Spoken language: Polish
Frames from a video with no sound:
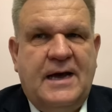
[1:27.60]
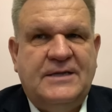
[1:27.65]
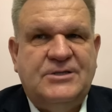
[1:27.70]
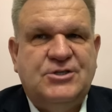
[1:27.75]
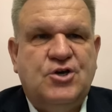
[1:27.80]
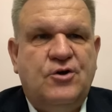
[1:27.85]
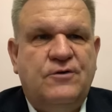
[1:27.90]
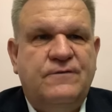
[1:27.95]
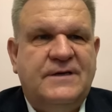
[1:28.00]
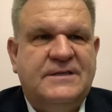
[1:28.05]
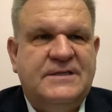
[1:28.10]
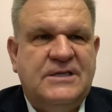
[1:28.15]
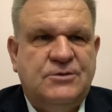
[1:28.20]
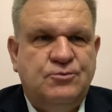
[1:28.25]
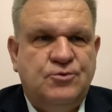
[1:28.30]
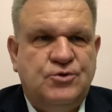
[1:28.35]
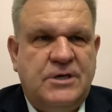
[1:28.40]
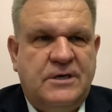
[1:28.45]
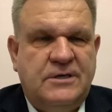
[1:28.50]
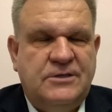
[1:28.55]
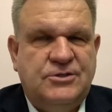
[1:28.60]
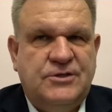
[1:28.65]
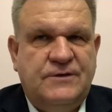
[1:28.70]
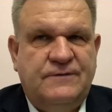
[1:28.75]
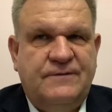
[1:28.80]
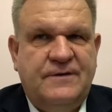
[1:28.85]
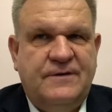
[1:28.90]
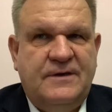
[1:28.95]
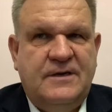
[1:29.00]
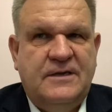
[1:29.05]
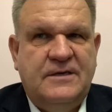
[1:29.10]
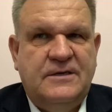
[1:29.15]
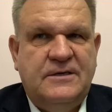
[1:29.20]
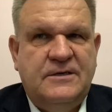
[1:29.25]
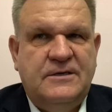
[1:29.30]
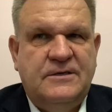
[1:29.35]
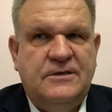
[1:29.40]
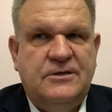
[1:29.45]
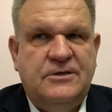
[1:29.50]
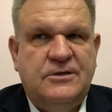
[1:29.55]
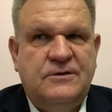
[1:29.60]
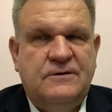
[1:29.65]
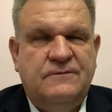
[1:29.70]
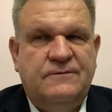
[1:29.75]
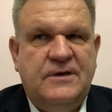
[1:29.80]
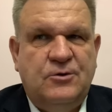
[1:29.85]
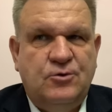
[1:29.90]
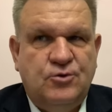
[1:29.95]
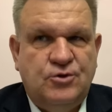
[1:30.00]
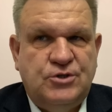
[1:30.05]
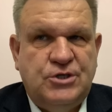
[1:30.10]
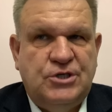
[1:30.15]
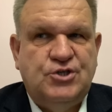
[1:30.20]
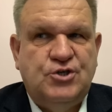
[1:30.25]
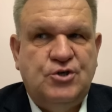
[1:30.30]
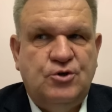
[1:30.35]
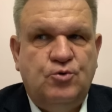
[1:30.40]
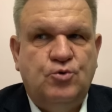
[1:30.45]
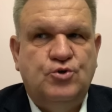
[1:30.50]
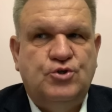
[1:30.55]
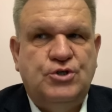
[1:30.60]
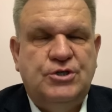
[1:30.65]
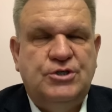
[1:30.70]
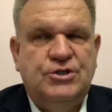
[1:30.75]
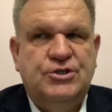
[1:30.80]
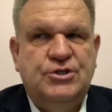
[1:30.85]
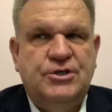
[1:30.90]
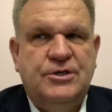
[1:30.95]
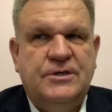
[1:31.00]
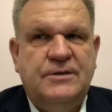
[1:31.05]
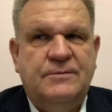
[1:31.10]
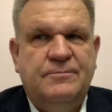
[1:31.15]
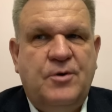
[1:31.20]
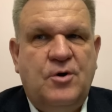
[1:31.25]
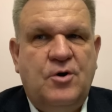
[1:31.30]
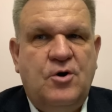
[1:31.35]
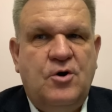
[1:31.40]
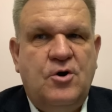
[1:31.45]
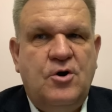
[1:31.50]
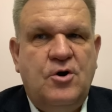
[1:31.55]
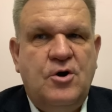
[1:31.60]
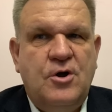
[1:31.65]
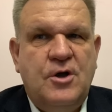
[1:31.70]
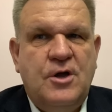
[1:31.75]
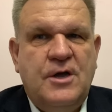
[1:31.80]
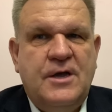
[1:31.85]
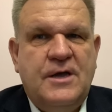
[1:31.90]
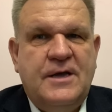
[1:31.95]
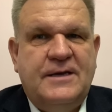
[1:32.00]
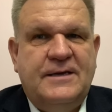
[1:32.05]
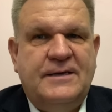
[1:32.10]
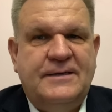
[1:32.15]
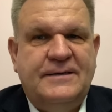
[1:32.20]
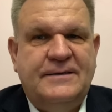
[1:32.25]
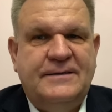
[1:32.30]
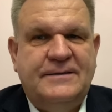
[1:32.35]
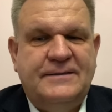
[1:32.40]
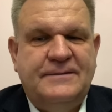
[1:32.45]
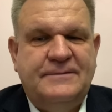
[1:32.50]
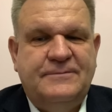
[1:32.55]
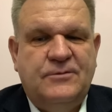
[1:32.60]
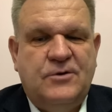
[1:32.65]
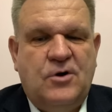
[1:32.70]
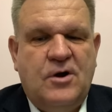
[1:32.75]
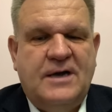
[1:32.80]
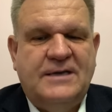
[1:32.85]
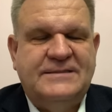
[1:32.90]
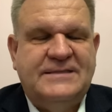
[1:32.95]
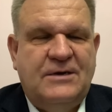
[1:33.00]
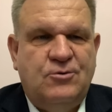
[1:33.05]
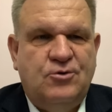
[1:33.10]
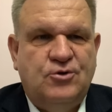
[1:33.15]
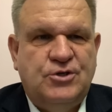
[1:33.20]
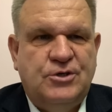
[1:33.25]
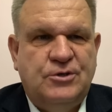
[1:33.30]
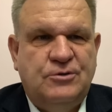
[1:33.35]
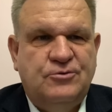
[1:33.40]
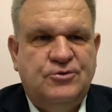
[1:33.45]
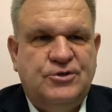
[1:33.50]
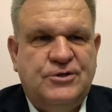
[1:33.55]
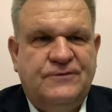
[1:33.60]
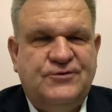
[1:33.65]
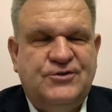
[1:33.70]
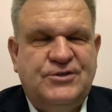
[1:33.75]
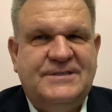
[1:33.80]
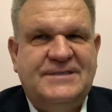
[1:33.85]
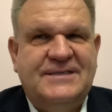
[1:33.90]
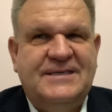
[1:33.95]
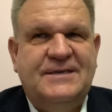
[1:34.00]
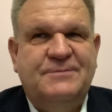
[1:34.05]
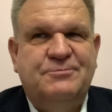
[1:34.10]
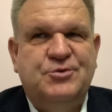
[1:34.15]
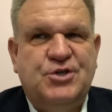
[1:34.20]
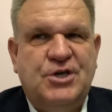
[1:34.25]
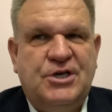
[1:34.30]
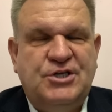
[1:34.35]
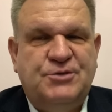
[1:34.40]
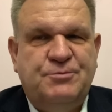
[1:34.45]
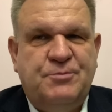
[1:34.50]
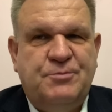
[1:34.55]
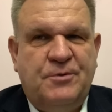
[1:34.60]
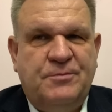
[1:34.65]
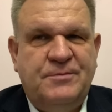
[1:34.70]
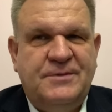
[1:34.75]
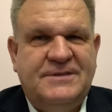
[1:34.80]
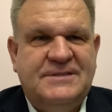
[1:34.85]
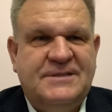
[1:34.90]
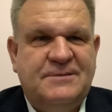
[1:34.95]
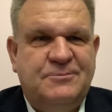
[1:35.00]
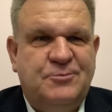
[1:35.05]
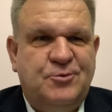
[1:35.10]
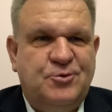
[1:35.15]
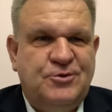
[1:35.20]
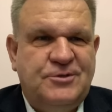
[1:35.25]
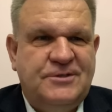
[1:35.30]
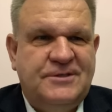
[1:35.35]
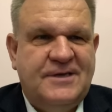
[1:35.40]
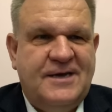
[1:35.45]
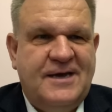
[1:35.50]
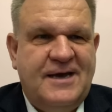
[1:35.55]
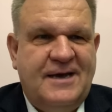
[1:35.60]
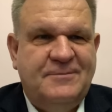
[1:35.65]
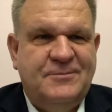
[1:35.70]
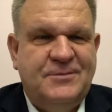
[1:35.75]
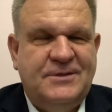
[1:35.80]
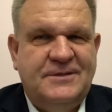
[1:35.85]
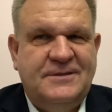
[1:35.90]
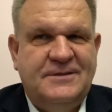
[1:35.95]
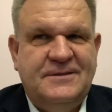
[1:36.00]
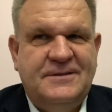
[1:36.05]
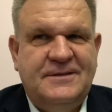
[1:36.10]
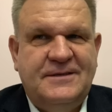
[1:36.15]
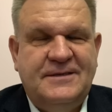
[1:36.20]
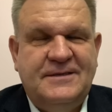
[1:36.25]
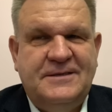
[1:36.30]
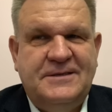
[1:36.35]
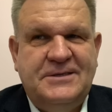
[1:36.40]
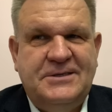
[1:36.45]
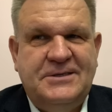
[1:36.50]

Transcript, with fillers: Aczkolwiek też musiałem się wiele, wielu rzeczy uczyć, bo e, okazało się, że wszystkich przejść pomiędzy budynkami e,